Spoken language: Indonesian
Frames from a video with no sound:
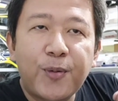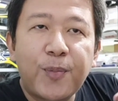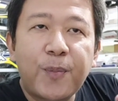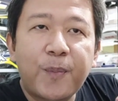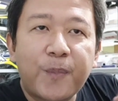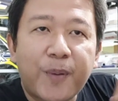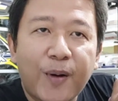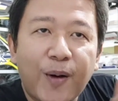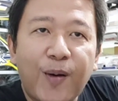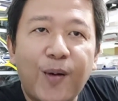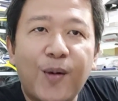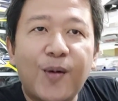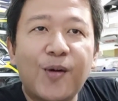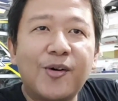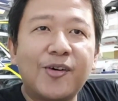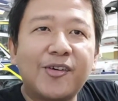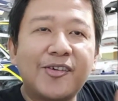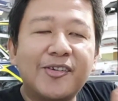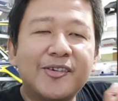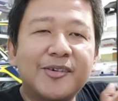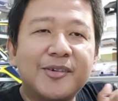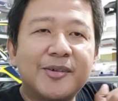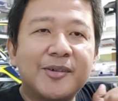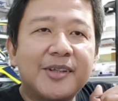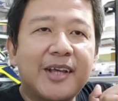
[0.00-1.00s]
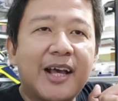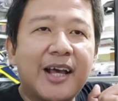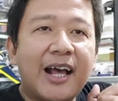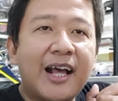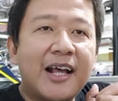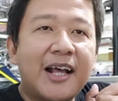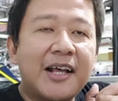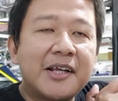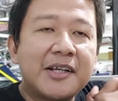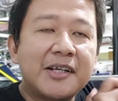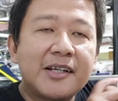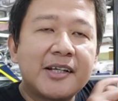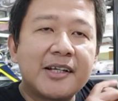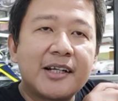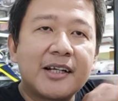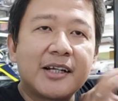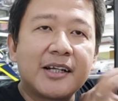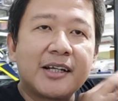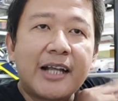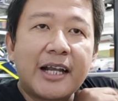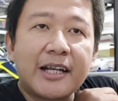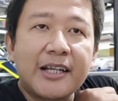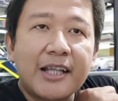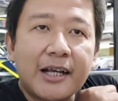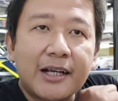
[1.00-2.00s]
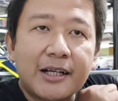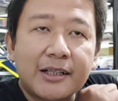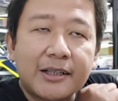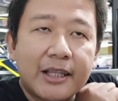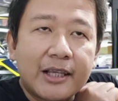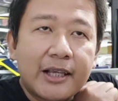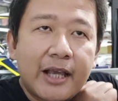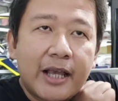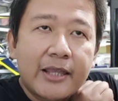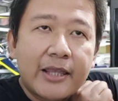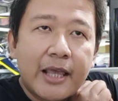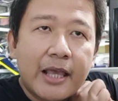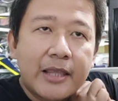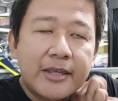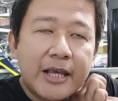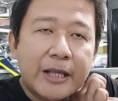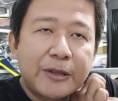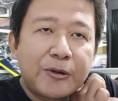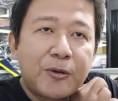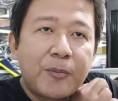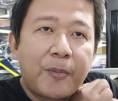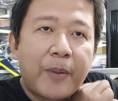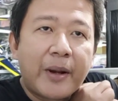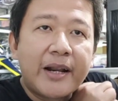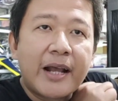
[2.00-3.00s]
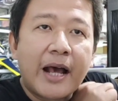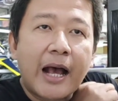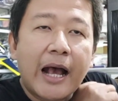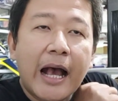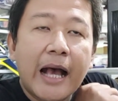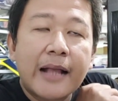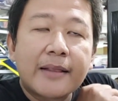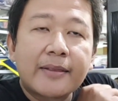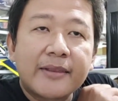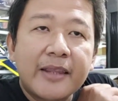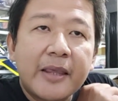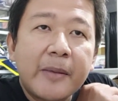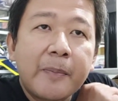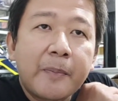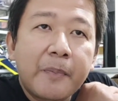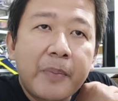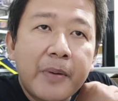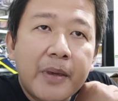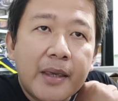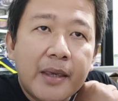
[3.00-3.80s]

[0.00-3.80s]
Pro ya dan yang ketiganya jatuh pada ATP